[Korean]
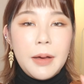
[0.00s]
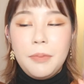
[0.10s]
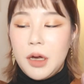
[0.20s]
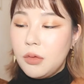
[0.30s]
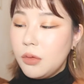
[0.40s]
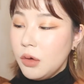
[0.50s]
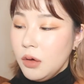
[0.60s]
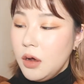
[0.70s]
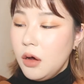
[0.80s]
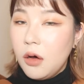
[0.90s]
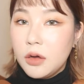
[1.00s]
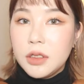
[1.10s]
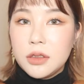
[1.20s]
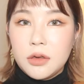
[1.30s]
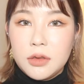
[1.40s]
팝하고
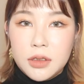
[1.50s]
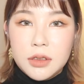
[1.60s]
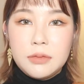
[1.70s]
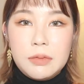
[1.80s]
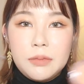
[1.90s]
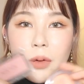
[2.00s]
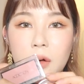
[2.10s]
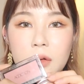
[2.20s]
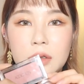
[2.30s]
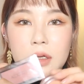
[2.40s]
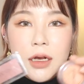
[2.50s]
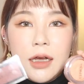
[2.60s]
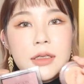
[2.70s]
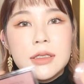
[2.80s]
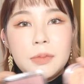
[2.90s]
어딕션 22번을
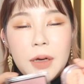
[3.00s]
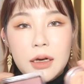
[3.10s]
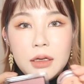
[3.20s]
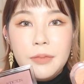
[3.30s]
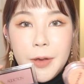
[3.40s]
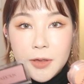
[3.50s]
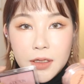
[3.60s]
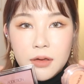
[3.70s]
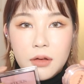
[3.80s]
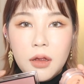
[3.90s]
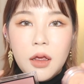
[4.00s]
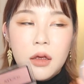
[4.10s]
같이 바르면은